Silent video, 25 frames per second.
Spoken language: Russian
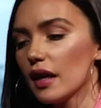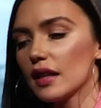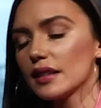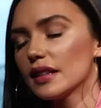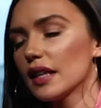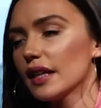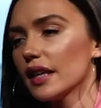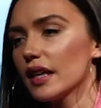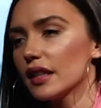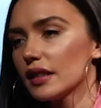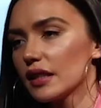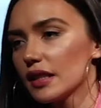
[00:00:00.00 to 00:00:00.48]

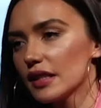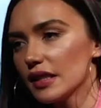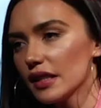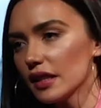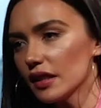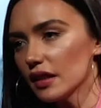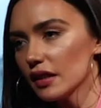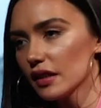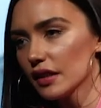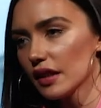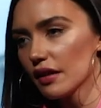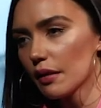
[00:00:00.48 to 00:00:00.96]
Когда я это
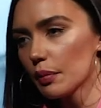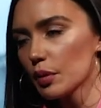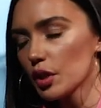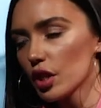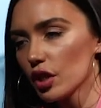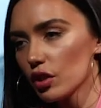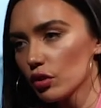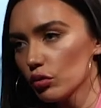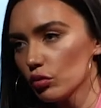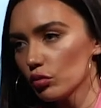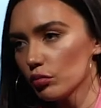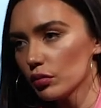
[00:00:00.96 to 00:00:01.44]
делала, я
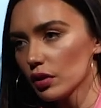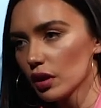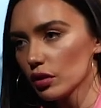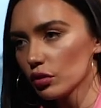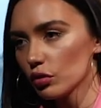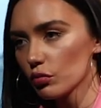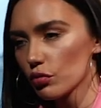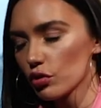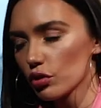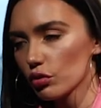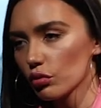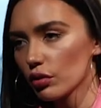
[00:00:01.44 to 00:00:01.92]
вообще не думала о
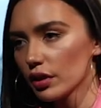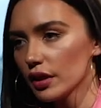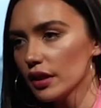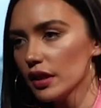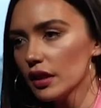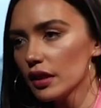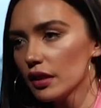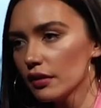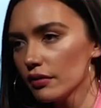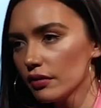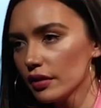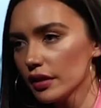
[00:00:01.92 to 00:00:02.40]
том, что
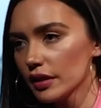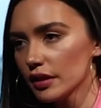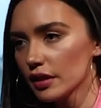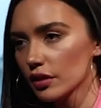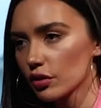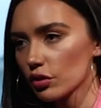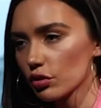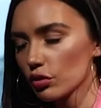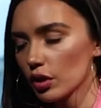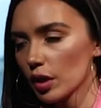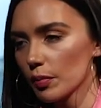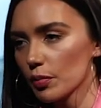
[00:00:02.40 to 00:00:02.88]
книга
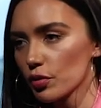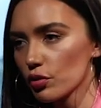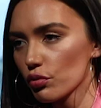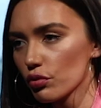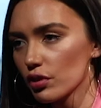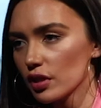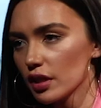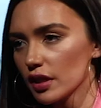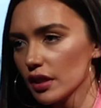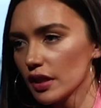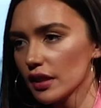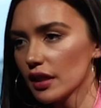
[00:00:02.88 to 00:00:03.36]
выйдет, что я
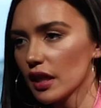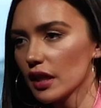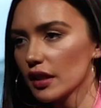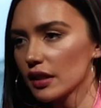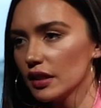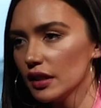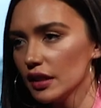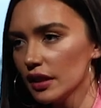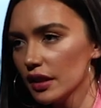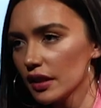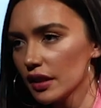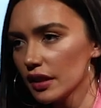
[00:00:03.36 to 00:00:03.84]
пишу стихи для
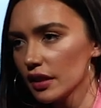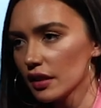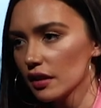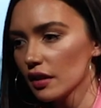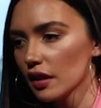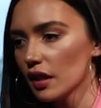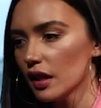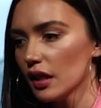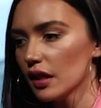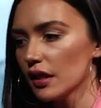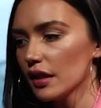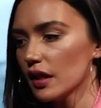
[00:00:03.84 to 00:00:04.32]

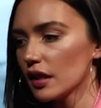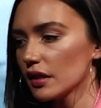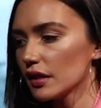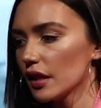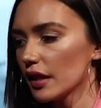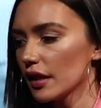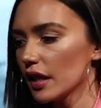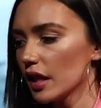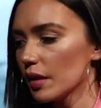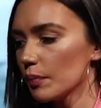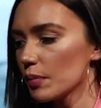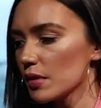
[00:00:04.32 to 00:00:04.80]
книги.
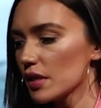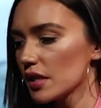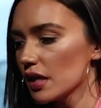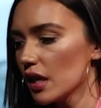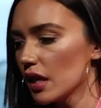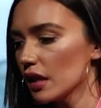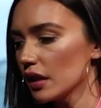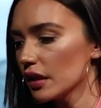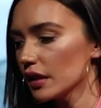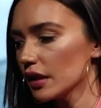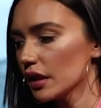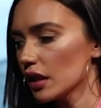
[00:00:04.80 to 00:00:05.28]
Когда я
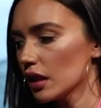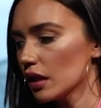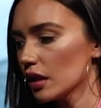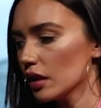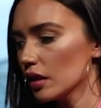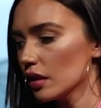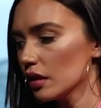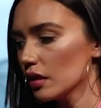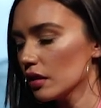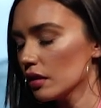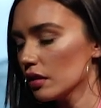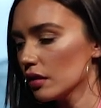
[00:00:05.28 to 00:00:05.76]
писала,
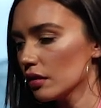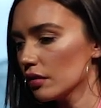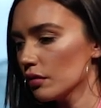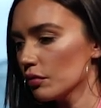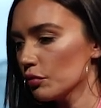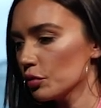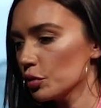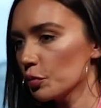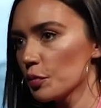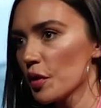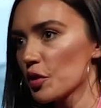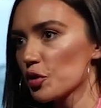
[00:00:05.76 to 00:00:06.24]
я, э,
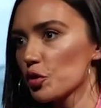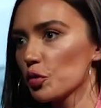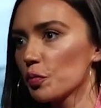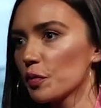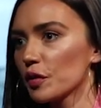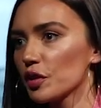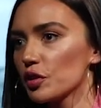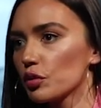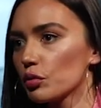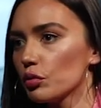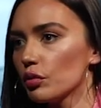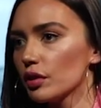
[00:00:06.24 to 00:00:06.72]
вот мне что-то
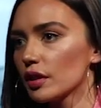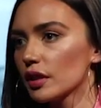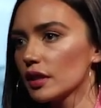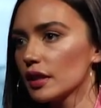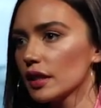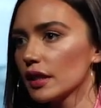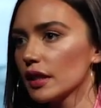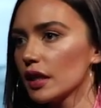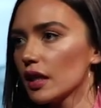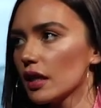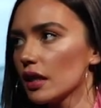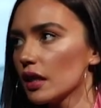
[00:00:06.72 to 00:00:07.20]

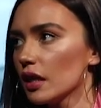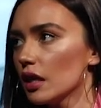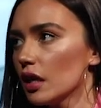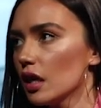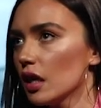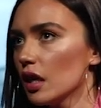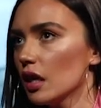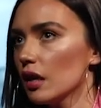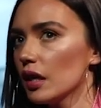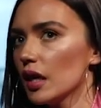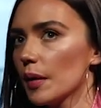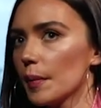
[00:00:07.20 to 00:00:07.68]
происходит, и я,
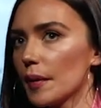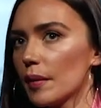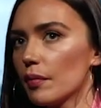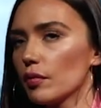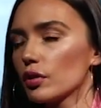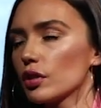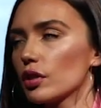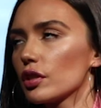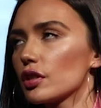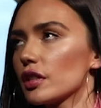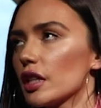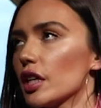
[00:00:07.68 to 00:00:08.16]
я
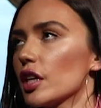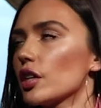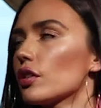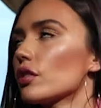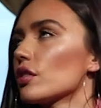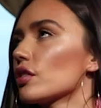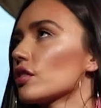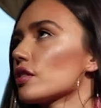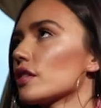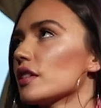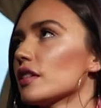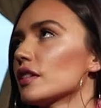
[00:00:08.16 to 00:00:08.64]
прям это
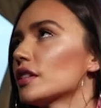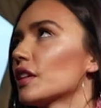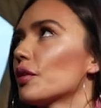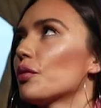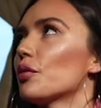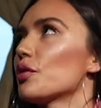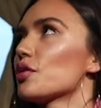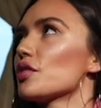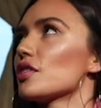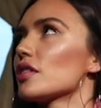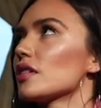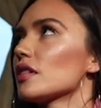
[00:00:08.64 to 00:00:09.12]
знаю, э,
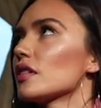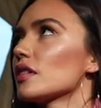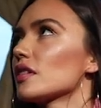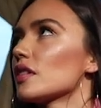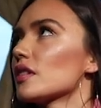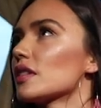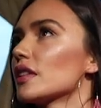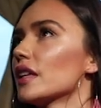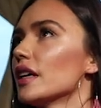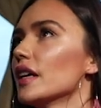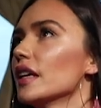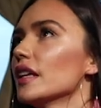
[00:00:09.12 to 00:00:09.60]
такое
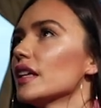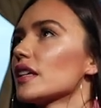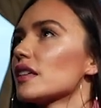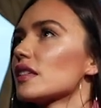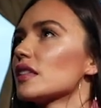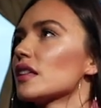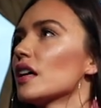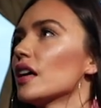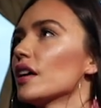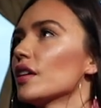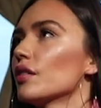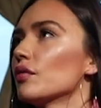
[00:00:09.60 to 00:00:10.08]
состояние,
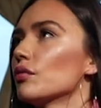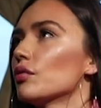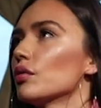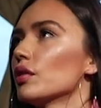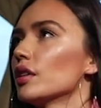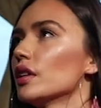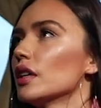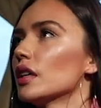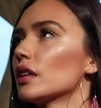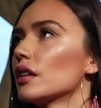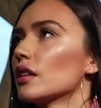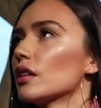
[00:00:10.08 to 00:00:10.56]
знаю его,
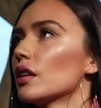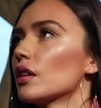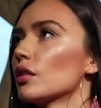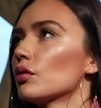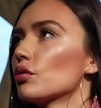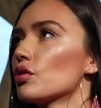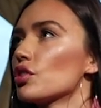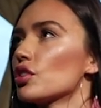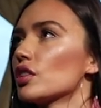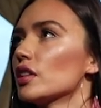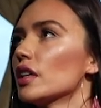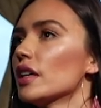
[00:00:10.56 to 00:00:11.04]
и а когда
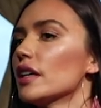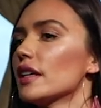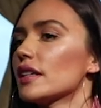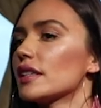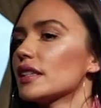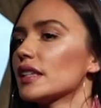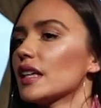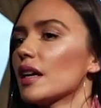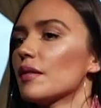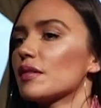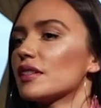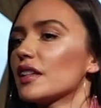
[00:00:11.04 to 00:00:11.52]
оно
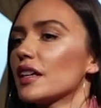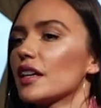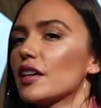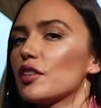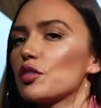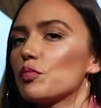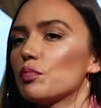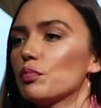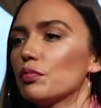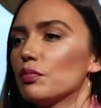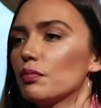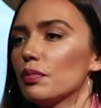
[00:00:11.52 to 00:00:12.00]
начинается, я
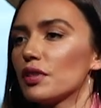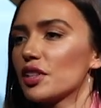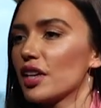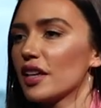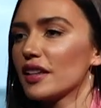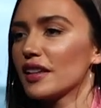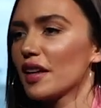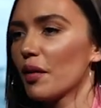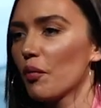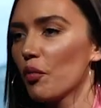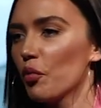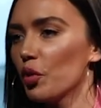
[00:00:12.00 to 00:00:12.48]
стараюсь
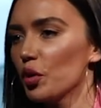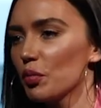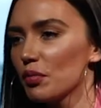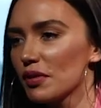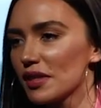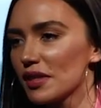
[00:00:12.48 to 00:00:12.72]
бежать домой